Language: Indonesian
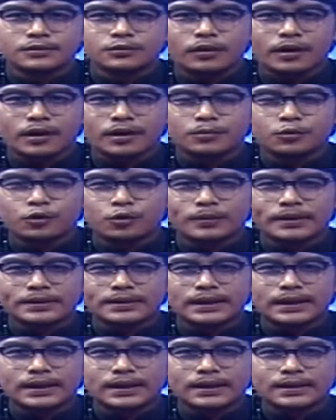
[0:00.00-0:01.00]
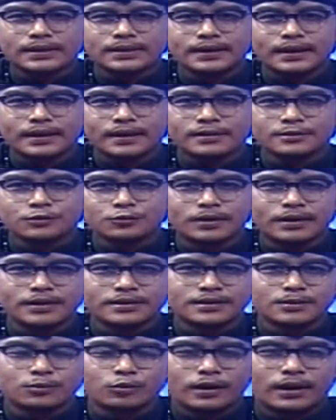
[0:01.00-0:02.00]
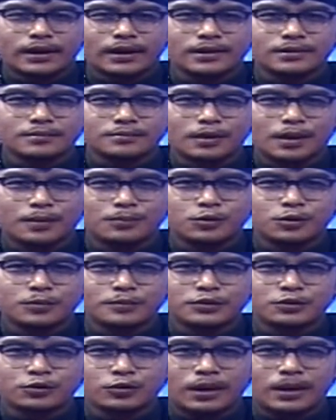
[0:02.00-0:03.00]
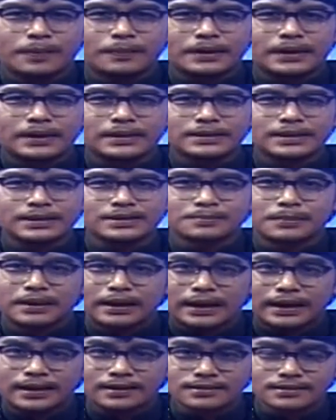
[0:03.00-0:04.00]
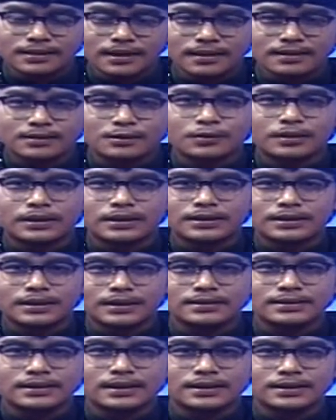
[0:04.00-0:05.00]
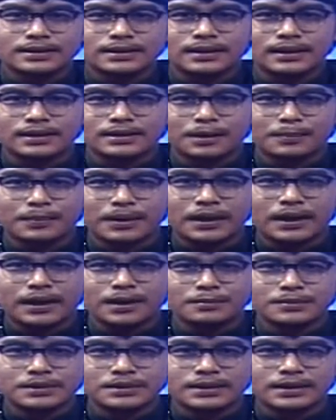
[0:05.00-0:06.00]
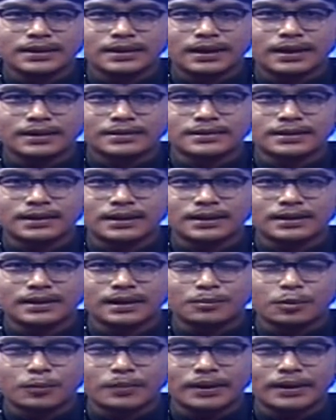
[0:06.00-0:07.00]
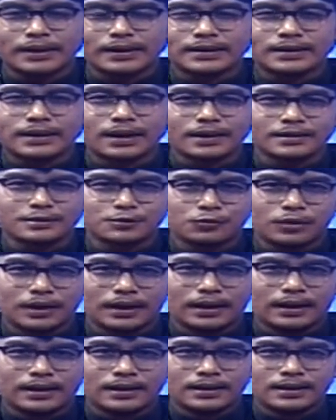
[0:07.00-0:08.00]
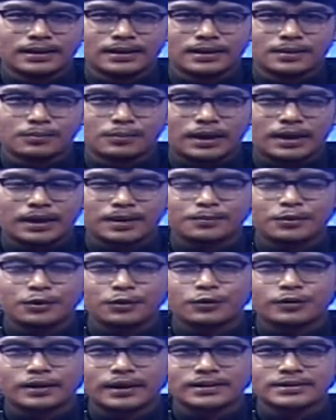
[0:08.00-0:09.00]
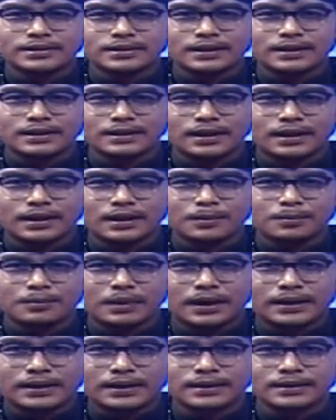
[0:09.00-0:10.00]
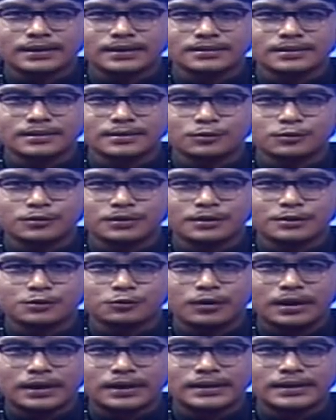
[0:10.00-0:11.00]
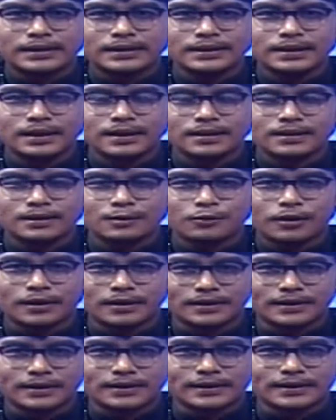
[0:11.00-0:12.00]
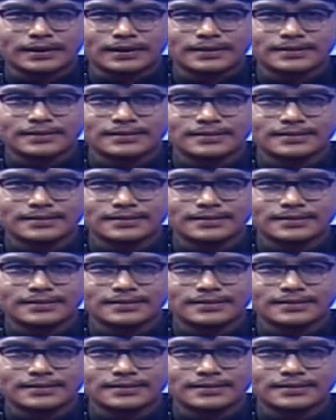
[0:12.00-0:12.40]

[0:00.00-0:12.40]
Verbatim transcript: Seorang ibu rumah tangga di daerah Sudaji Buleleng mampu menyulap kertas bekas atau kertas yang tidak terpakai menjadi kerajinan yang memiliki nilai jual. Bahkan produk kerajinan dari bahan kertas itu terjual hingga ke luar negeri.